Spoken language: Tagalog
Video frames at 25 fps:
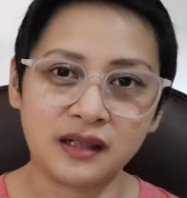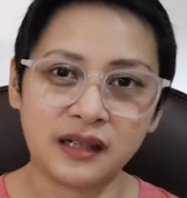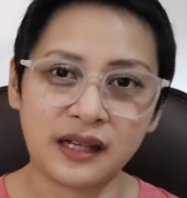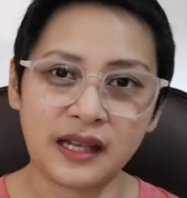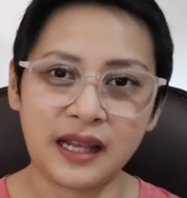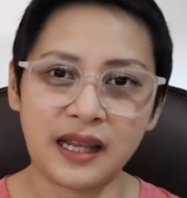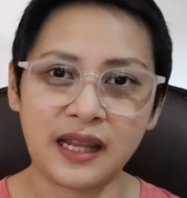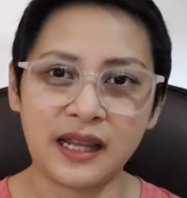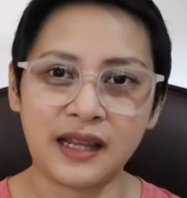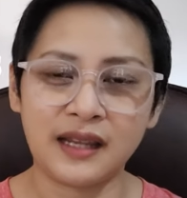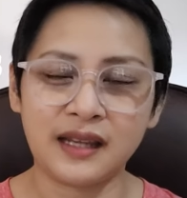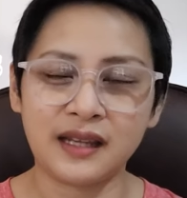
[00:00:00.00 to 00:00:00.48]

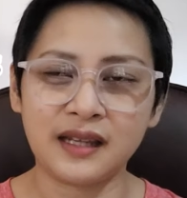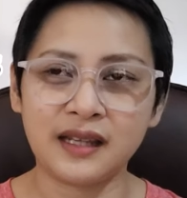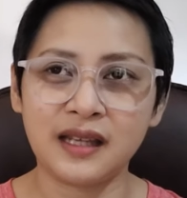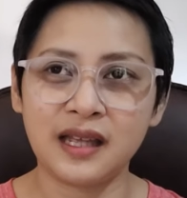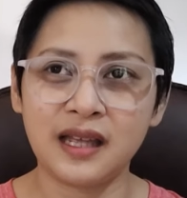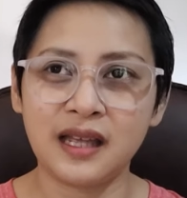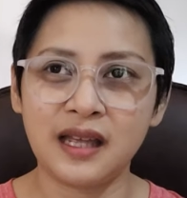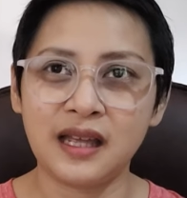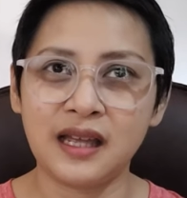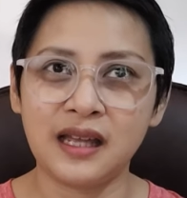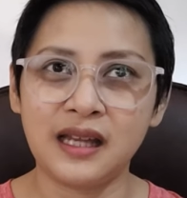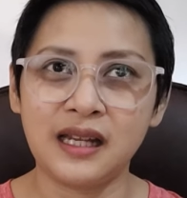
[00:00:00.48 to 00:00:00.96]
Okay?
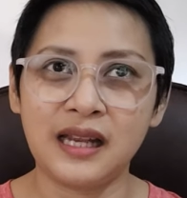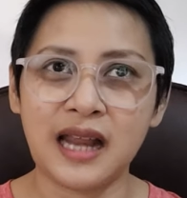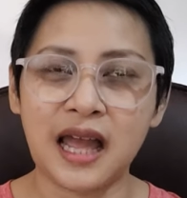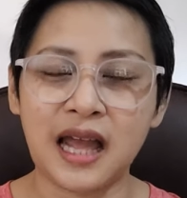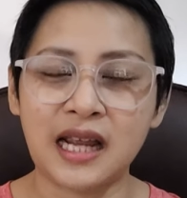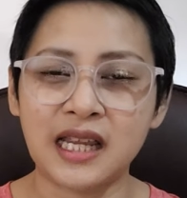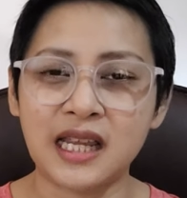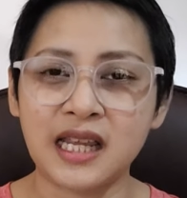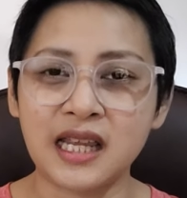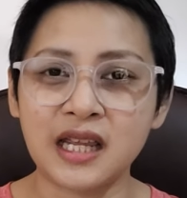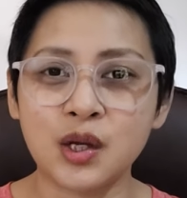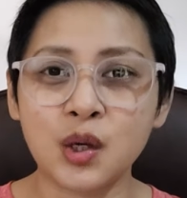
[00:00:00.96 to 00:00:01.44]

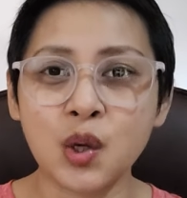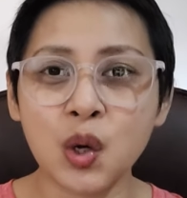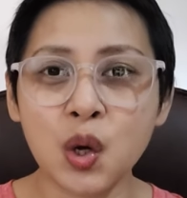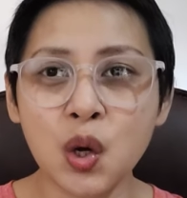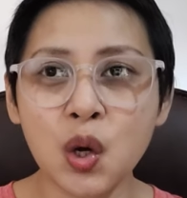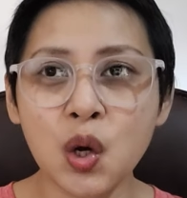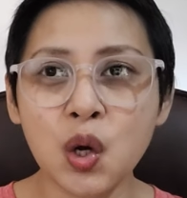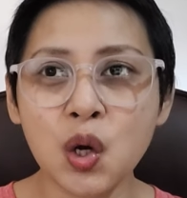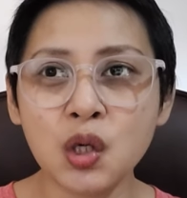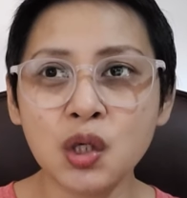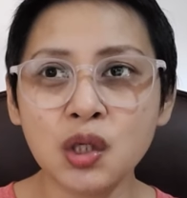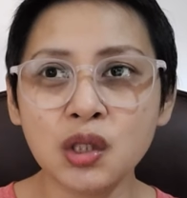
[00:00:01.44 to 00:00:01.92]
Lagi
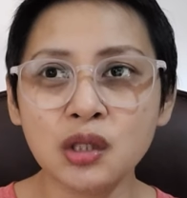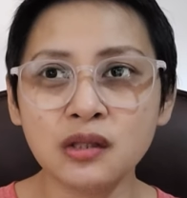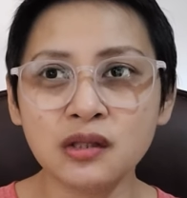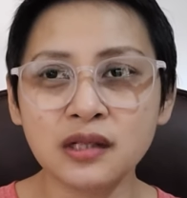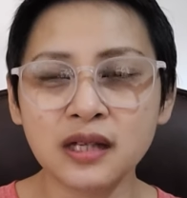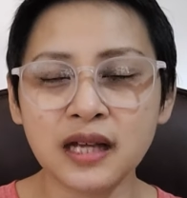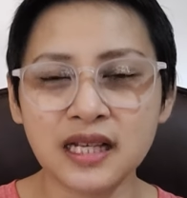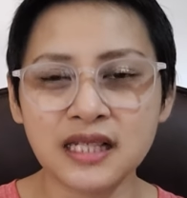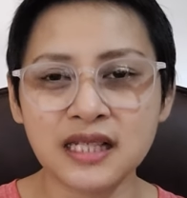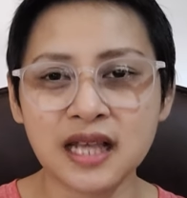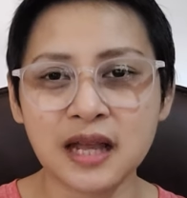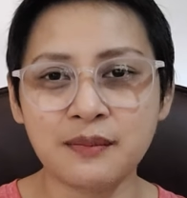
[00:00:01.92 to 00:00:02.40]
kong
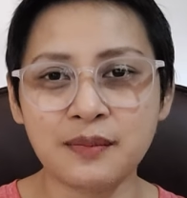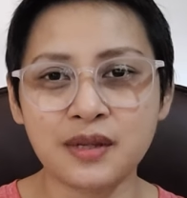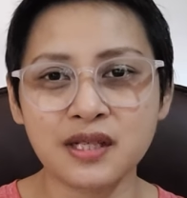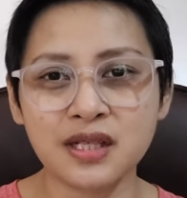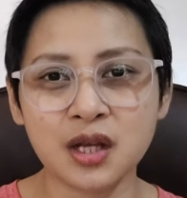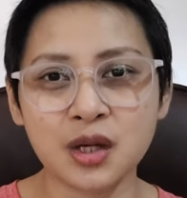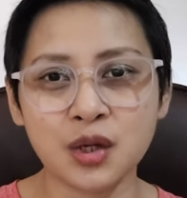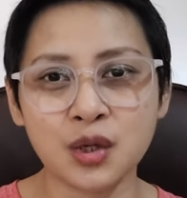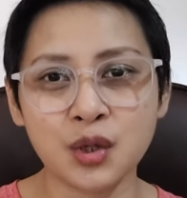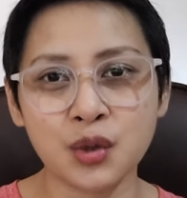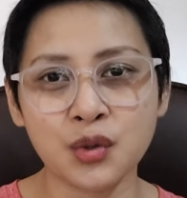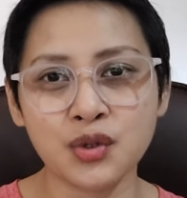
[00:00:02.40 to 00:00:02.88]
kasama
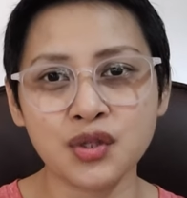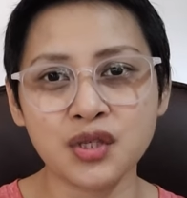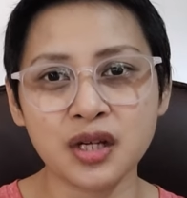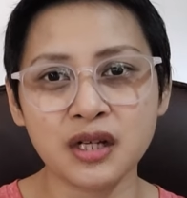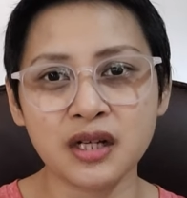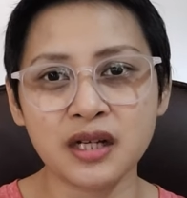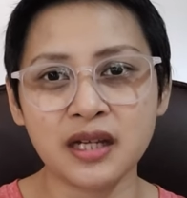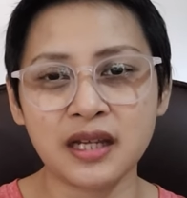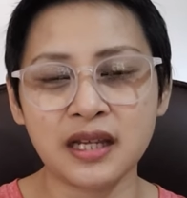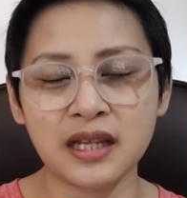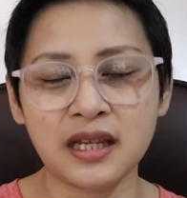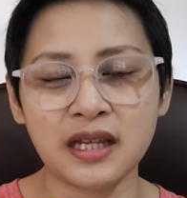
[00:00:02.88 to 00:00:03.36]
sa
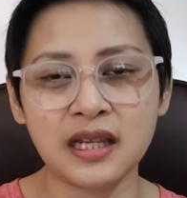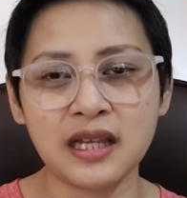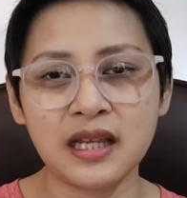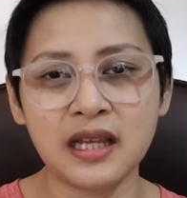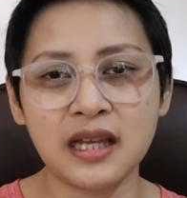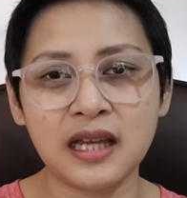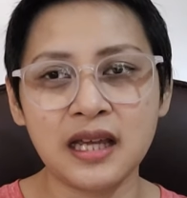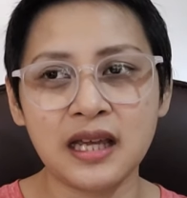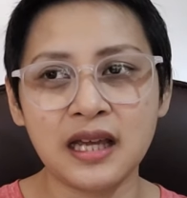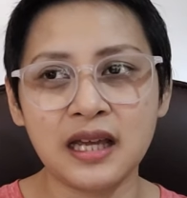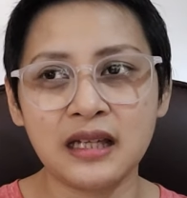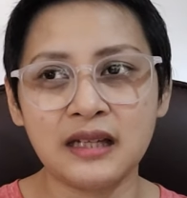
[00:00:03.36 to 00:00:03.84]
grocery
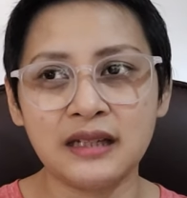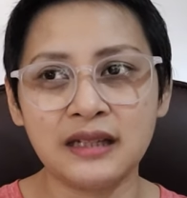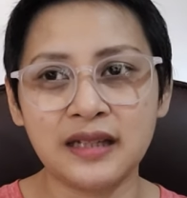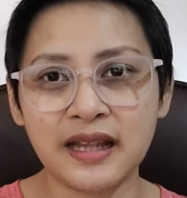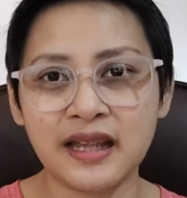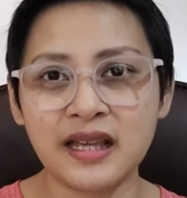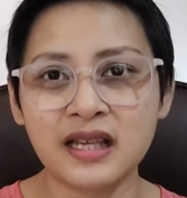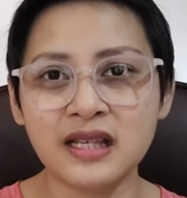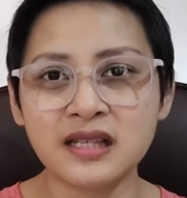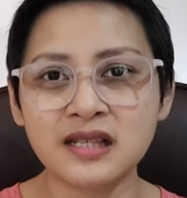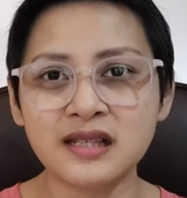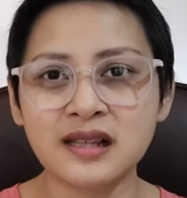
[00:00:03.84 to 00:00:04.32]

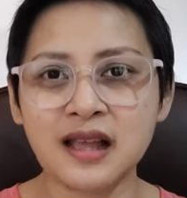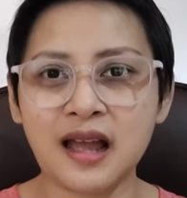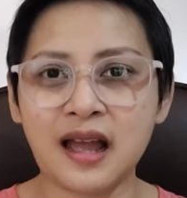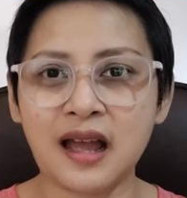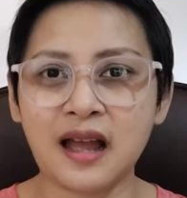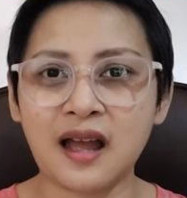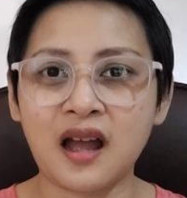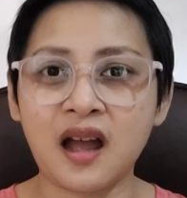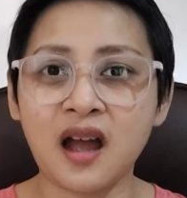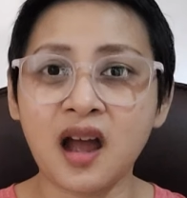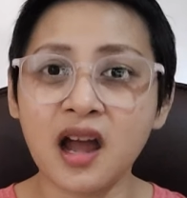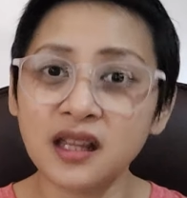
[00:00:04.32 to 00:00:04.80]
list
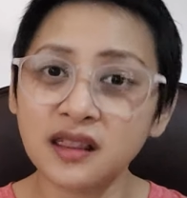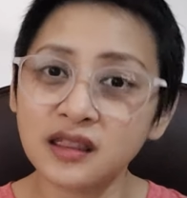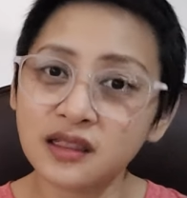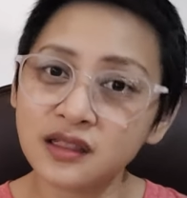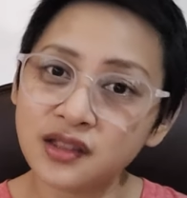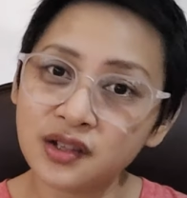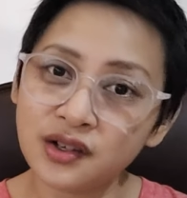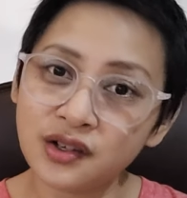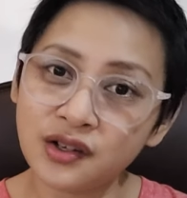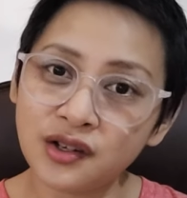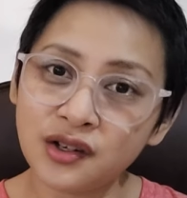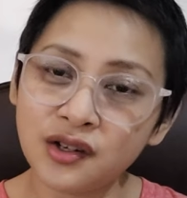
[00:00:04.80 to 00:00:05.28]
ang
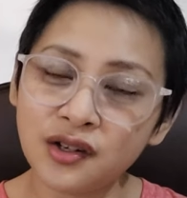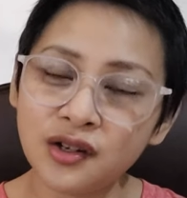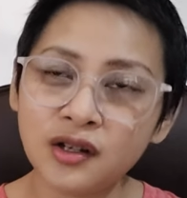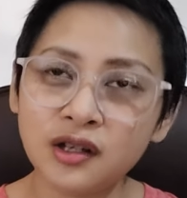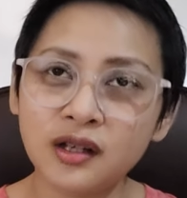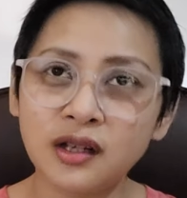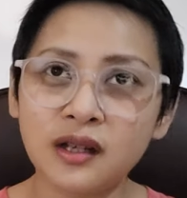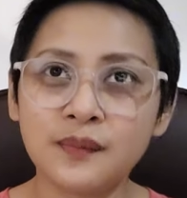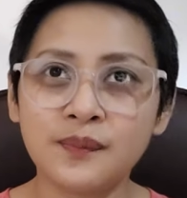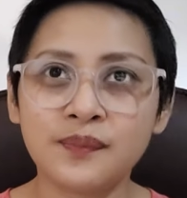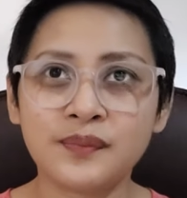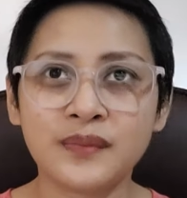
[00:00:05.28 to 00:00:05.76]

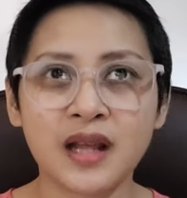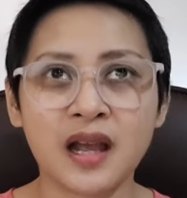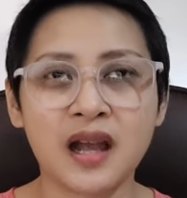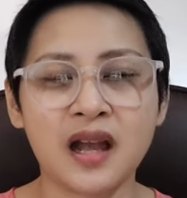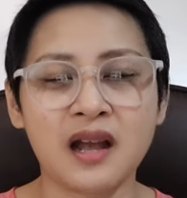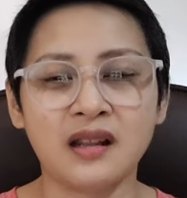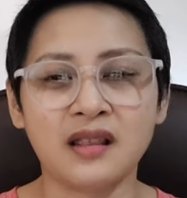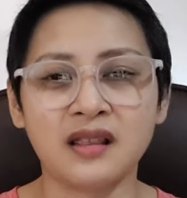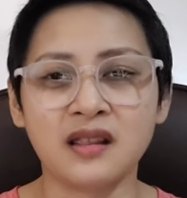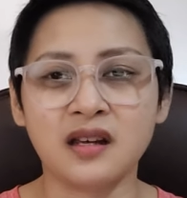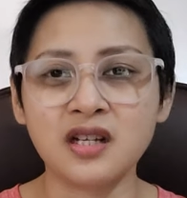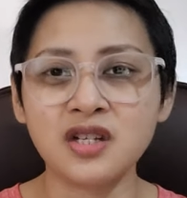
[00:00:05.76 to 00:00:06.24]
hotdog,
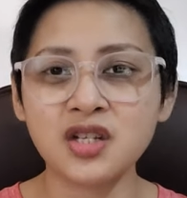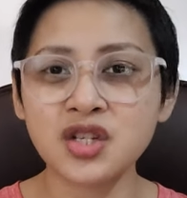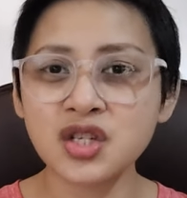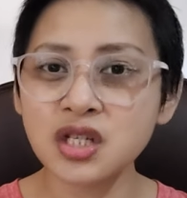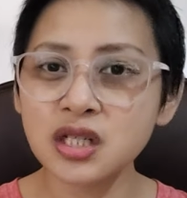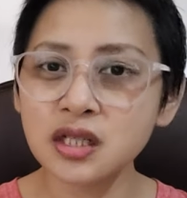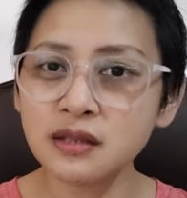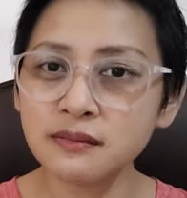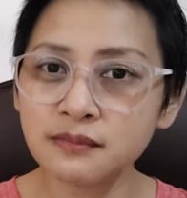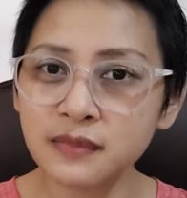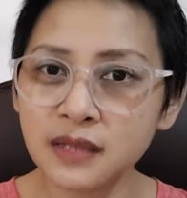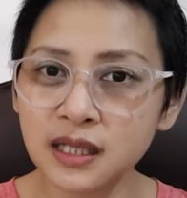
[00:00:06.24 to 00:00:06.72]
ang
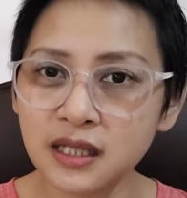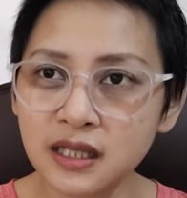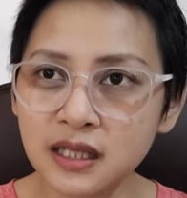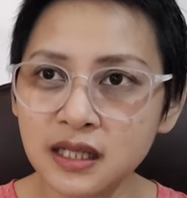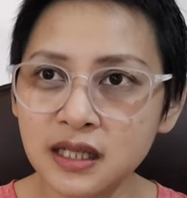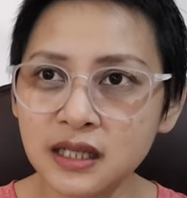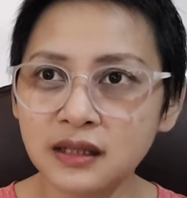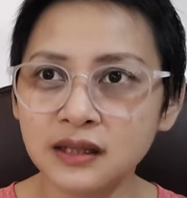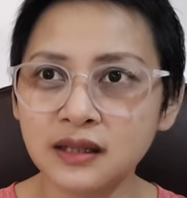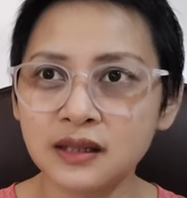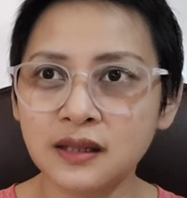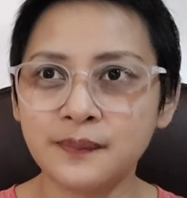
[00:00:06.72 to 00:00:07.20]
luncheon
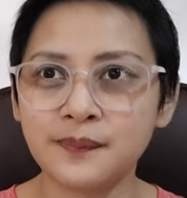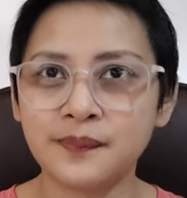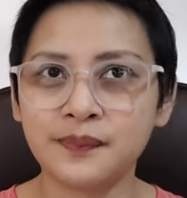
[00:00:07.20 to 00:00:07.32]
meat,